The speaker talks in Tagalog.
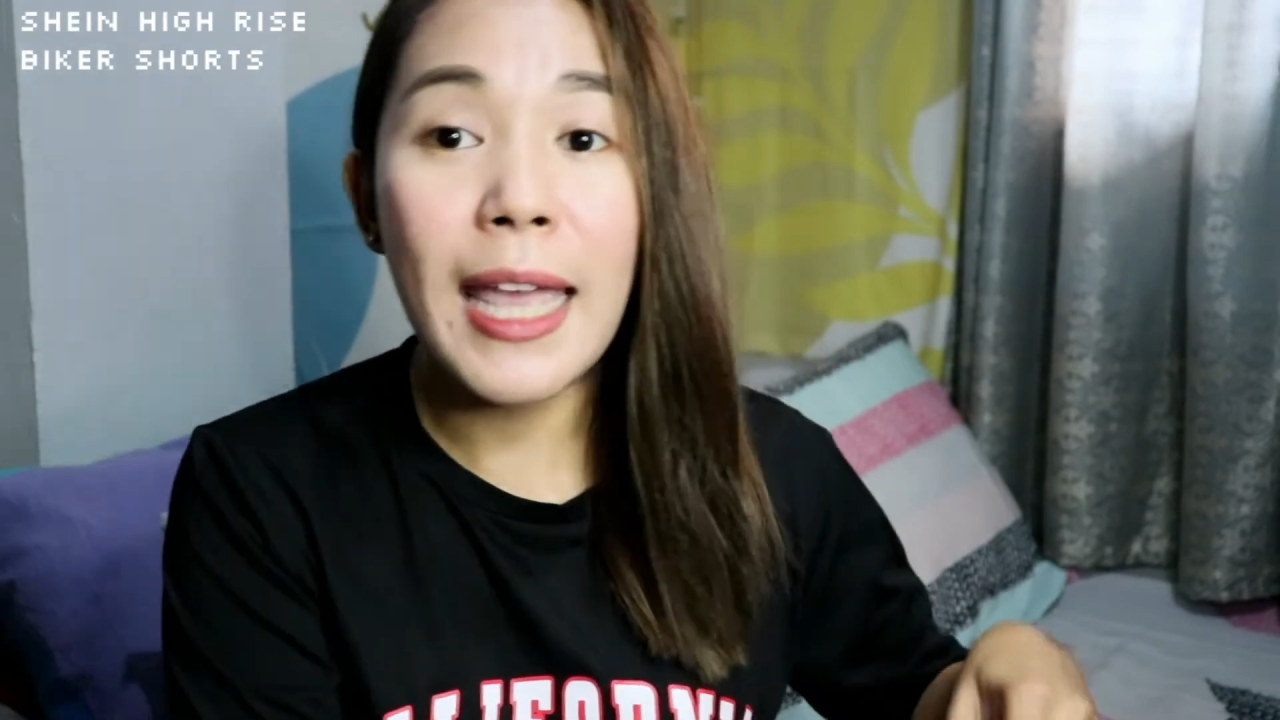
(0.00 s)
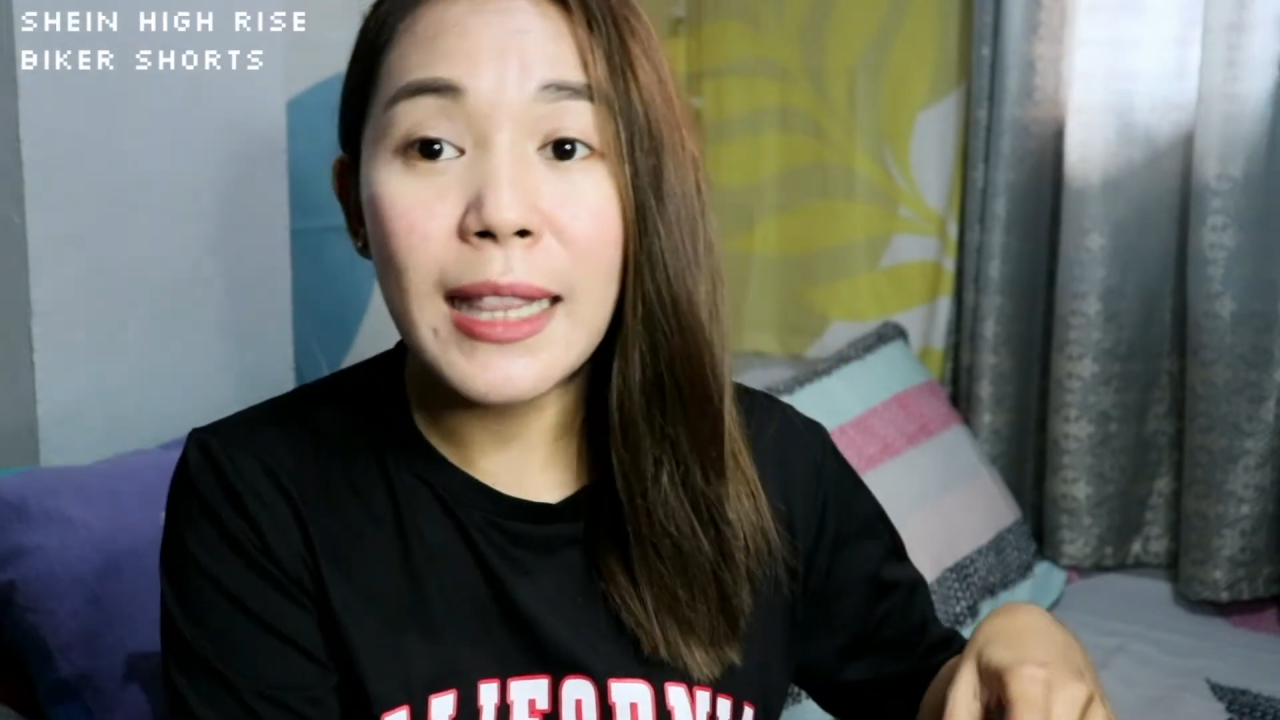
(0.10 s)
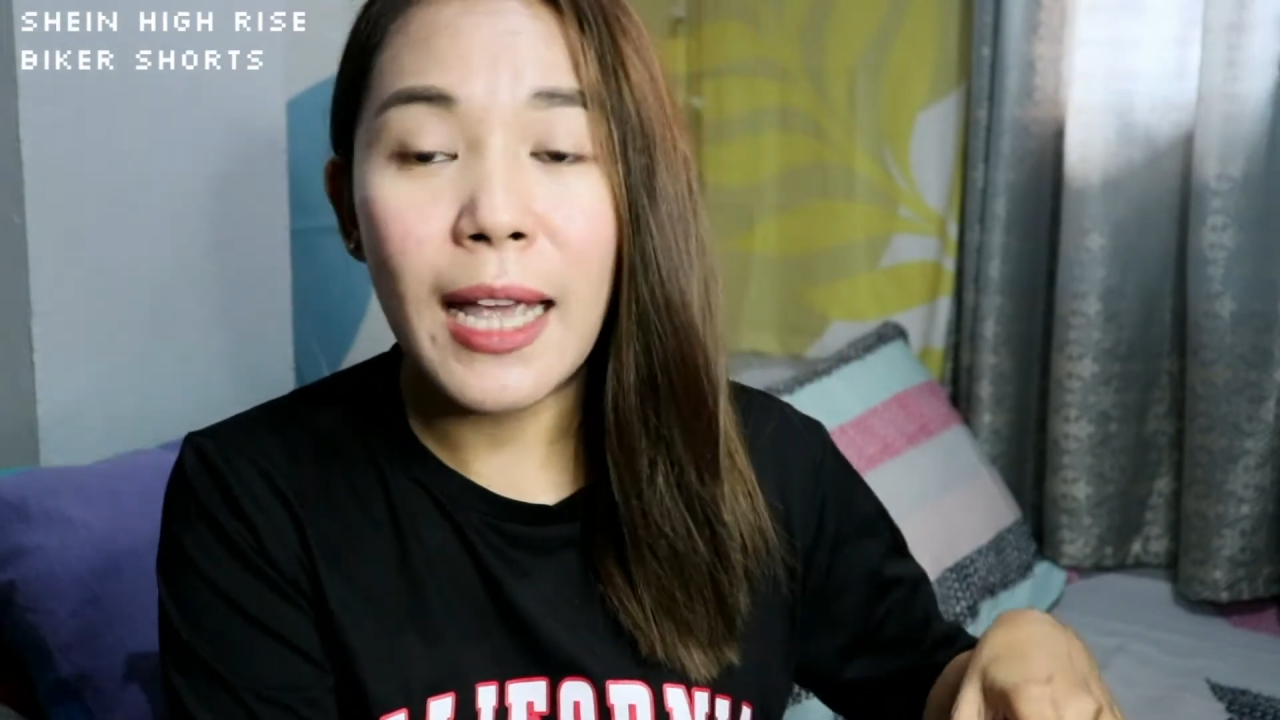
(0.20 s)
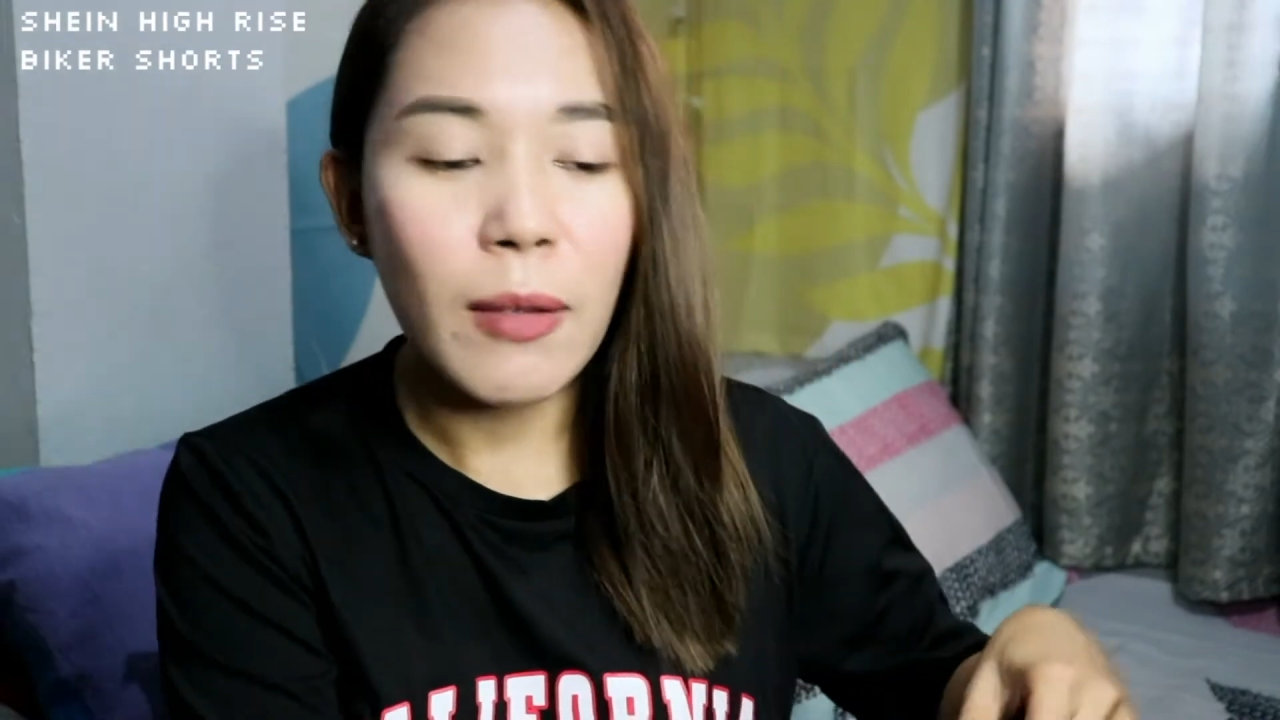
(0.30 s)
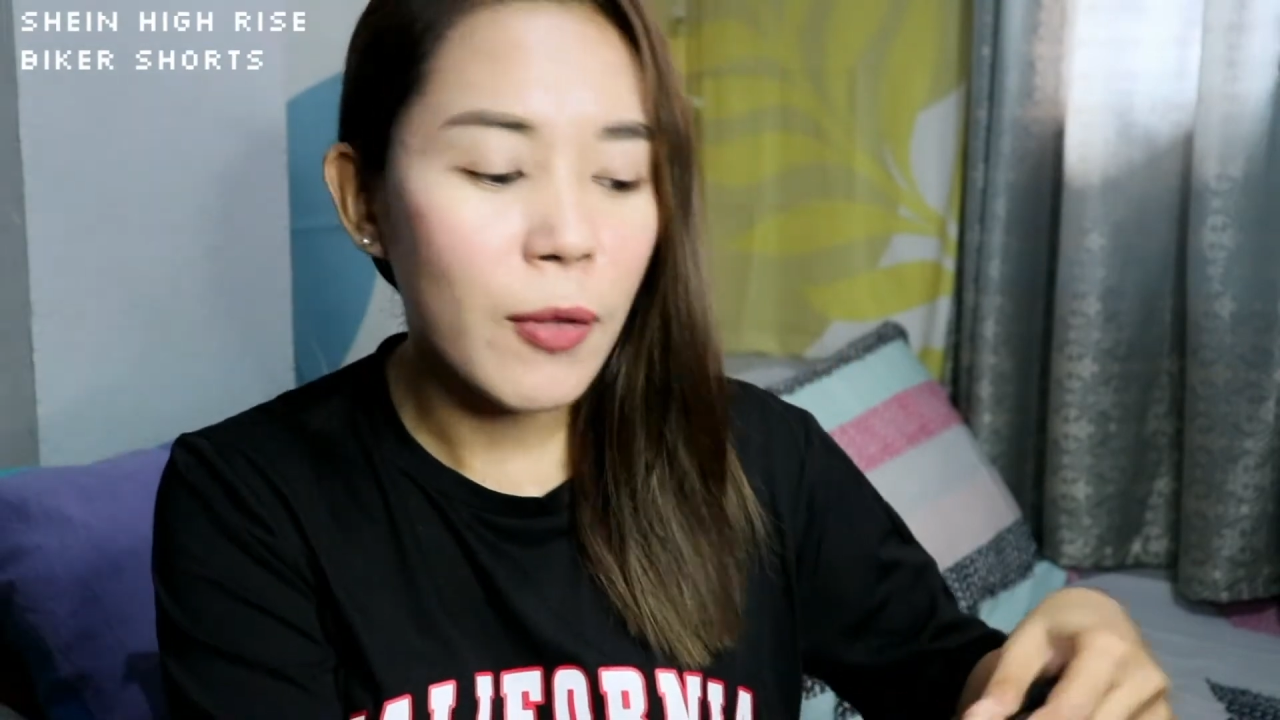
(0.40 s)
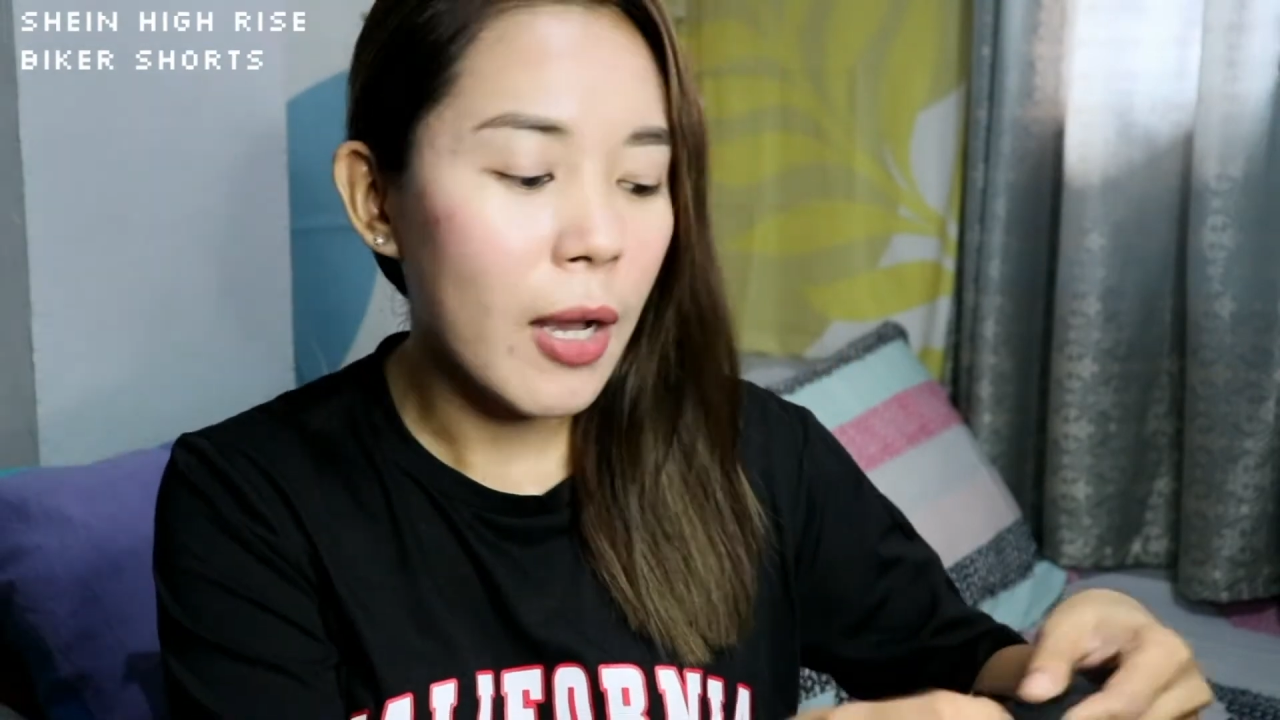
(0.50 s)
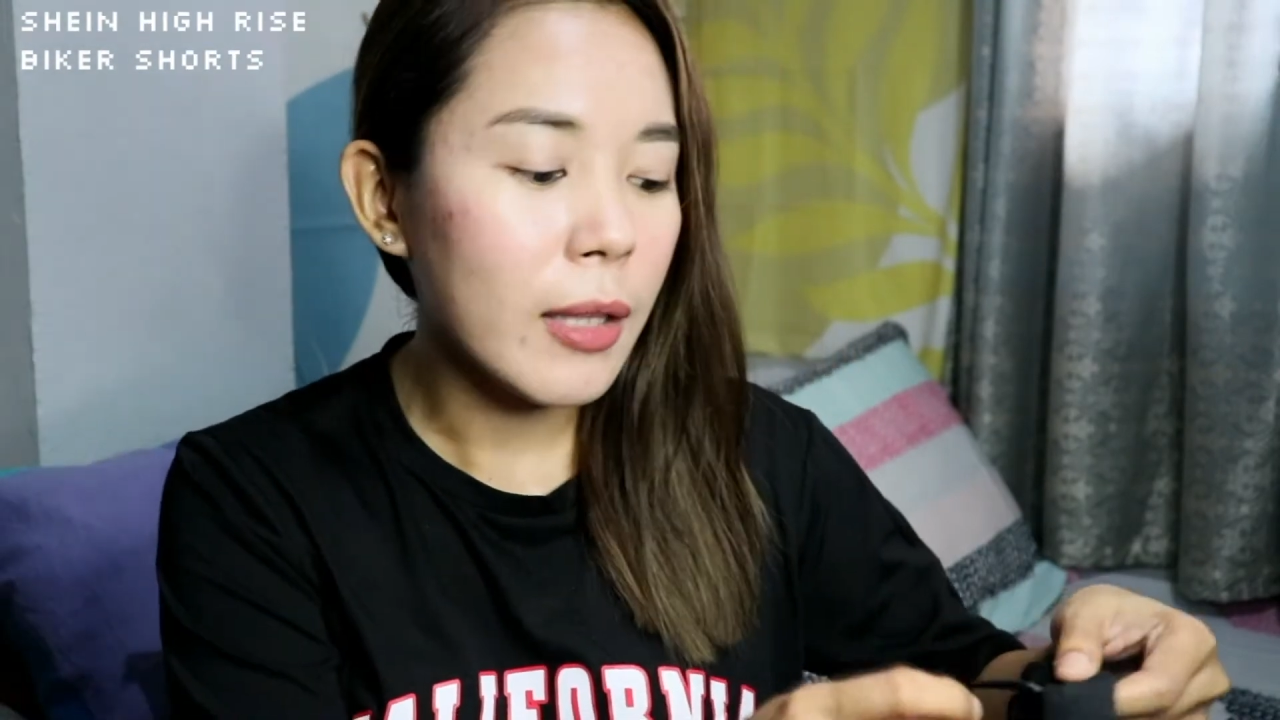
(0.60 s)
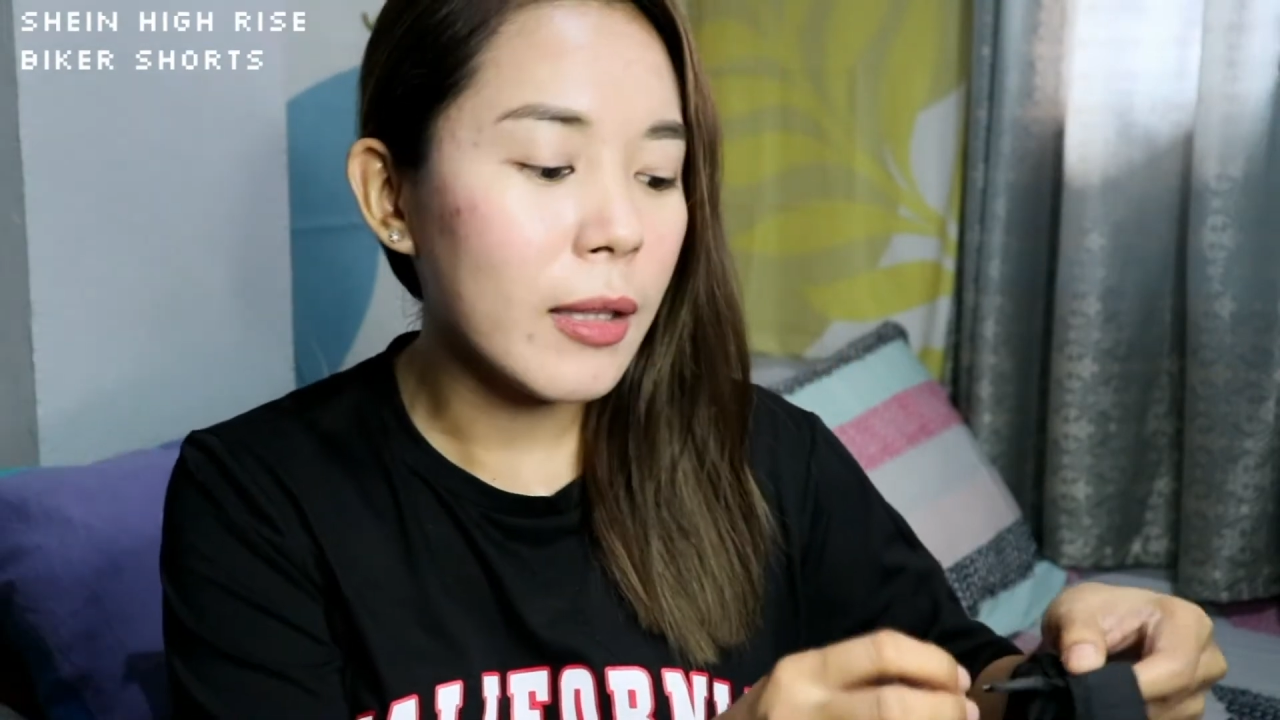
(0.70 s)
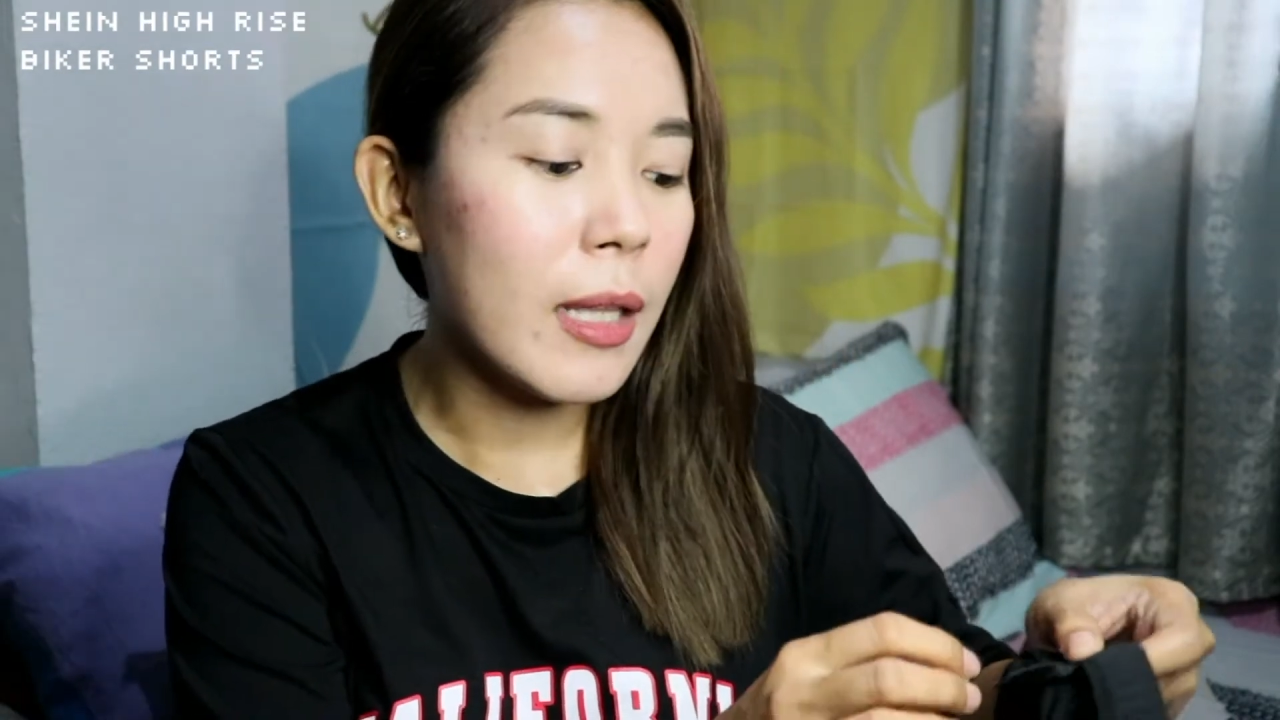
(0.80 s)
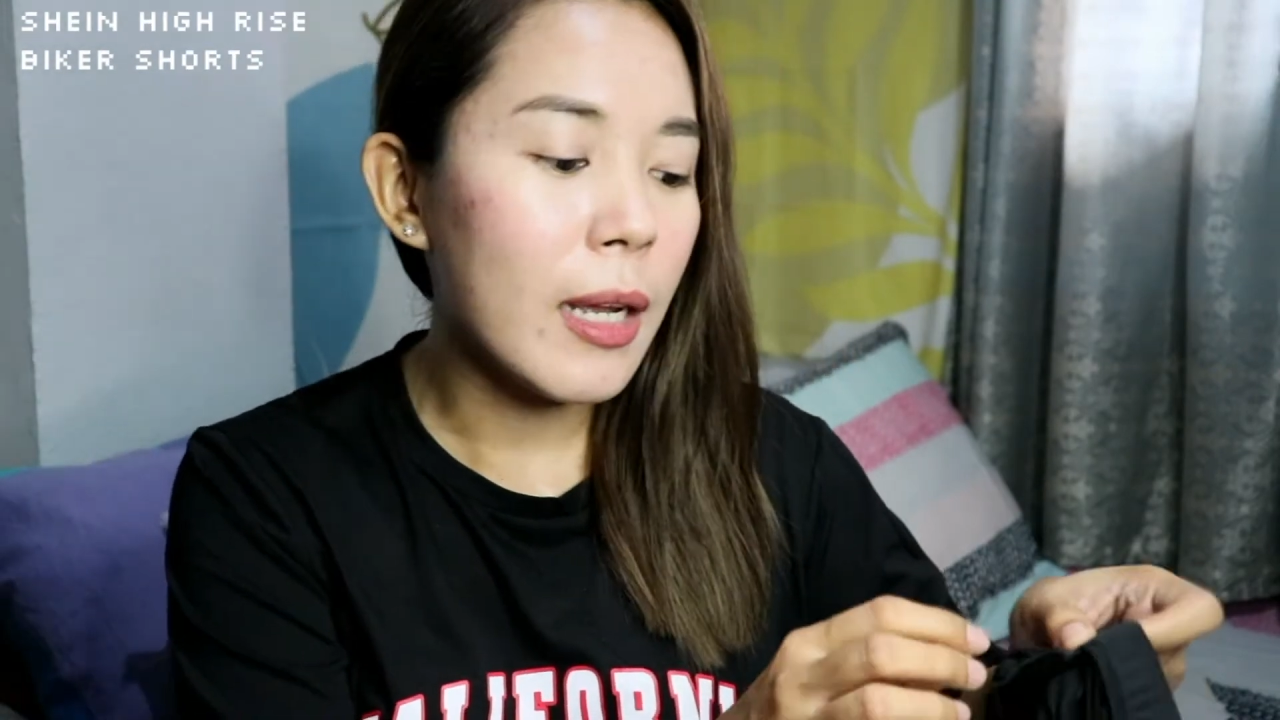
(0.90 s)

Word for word: And I've got